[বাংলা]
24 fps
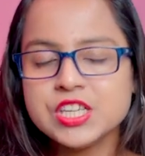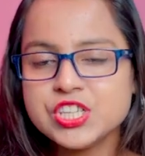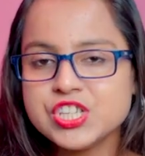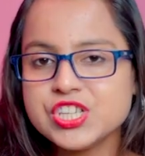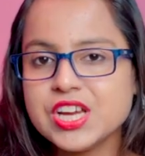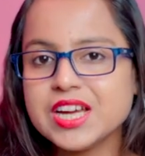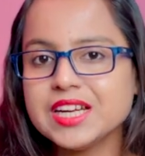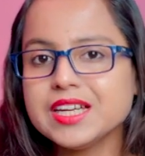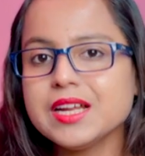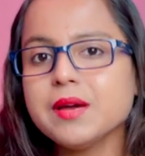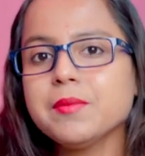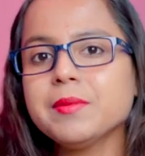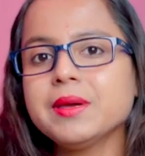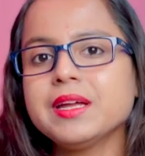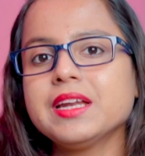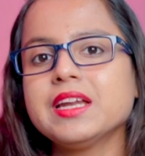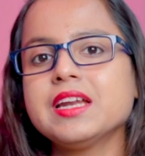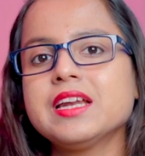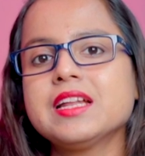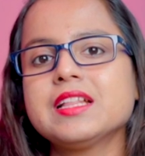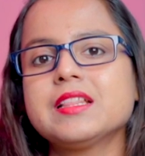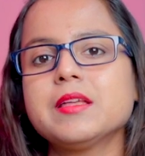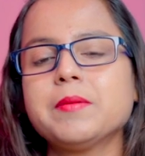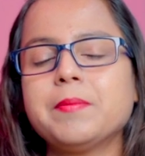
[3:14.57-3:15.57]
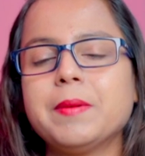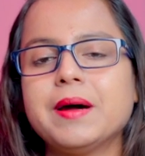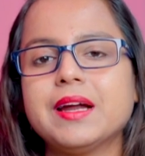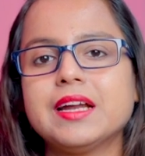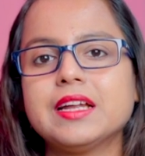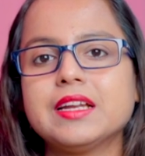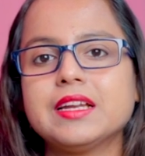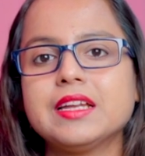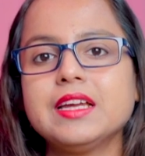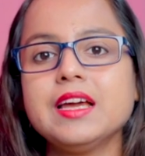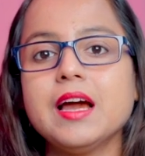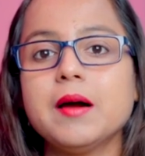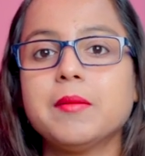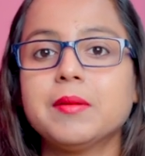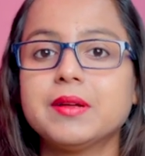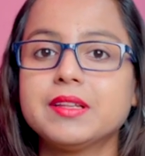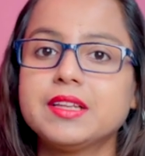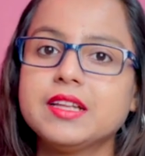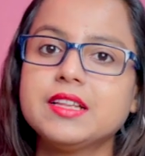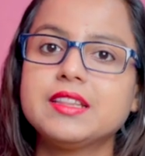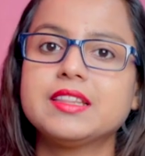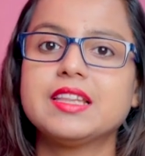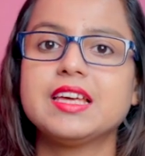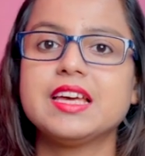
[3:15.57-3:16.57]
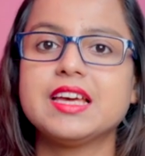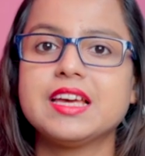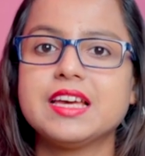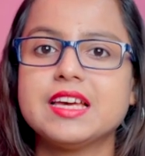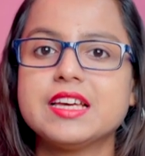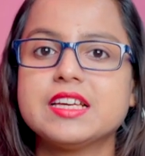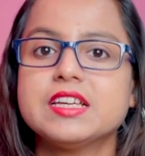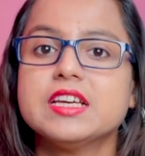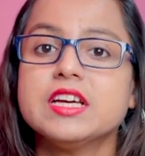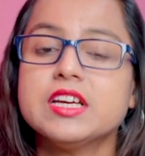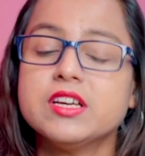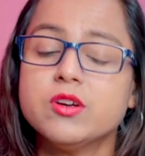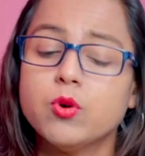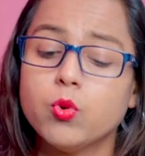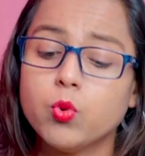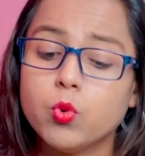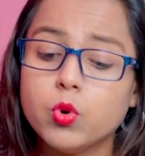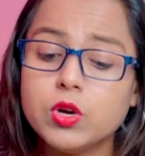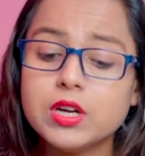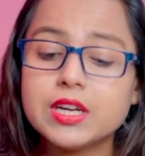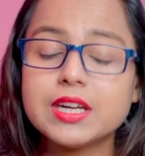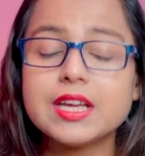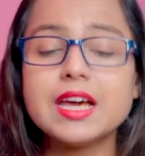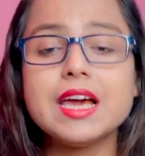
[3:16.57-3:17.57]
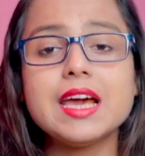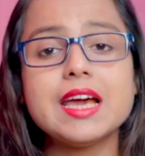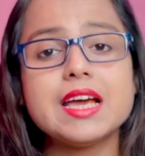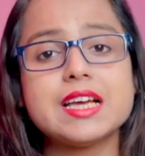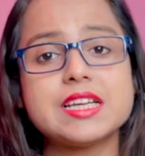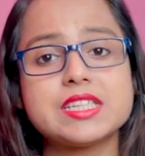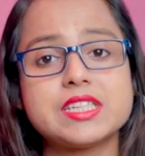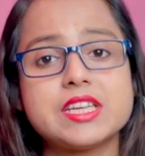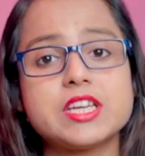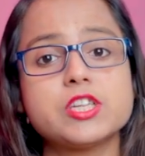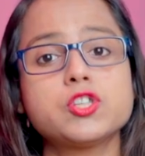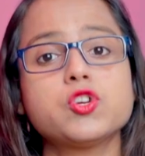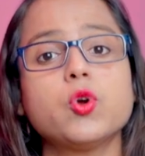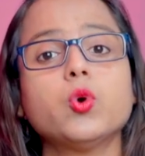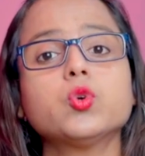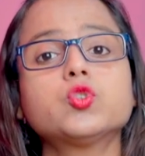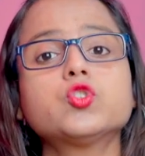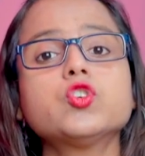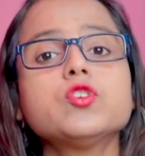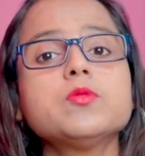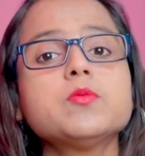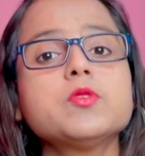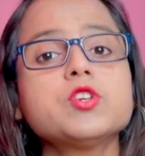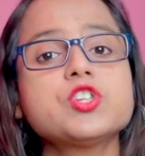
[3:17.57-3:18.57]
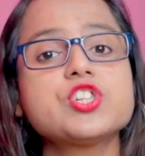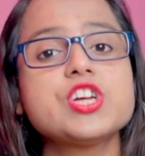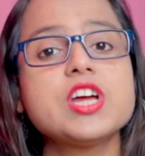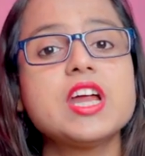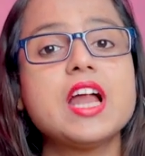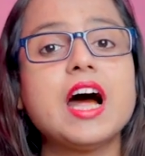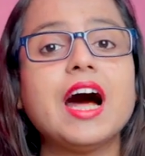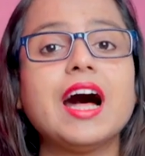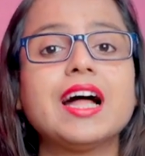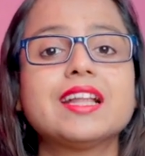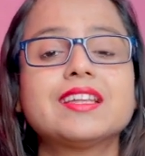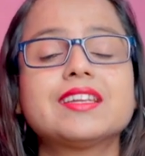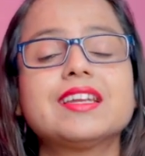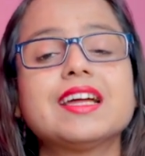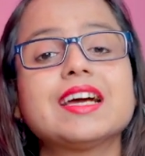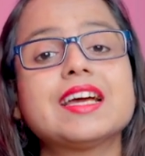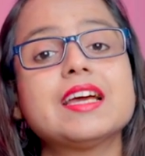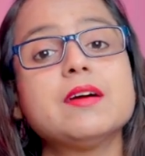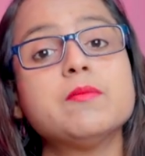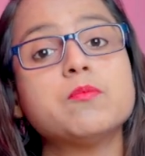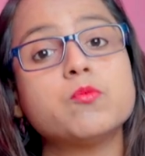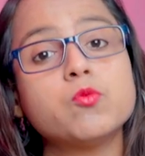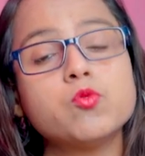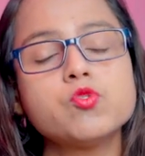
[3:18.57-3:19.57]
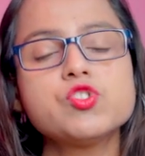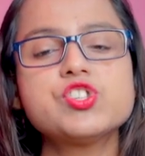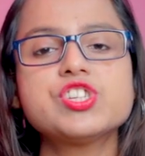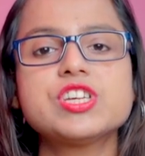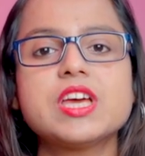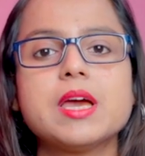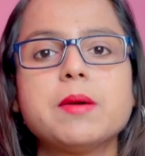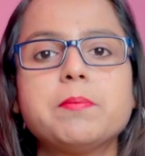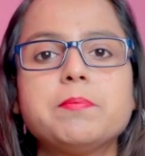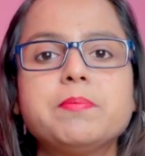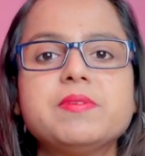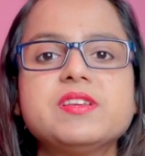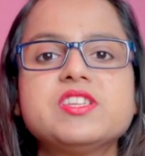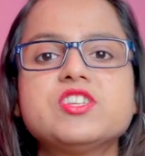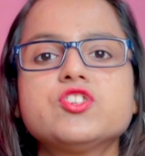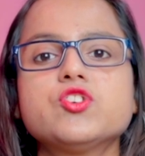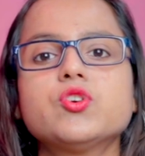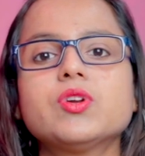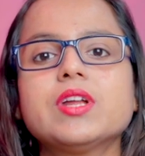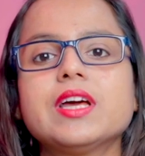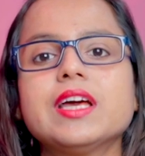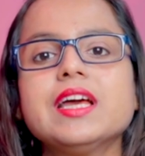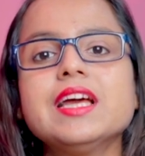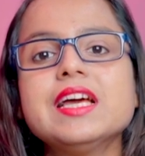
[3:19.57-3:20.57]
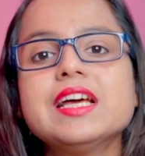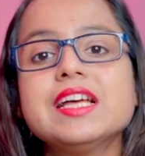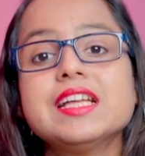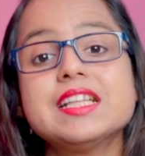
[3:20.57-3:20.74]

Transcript: সেটা মেনে নিতে পারেনি আমাদের ধিঙ্গি উল্টে এসে শ্বশুরমশাইয়ের হাতটাকে মুচকে পিছনে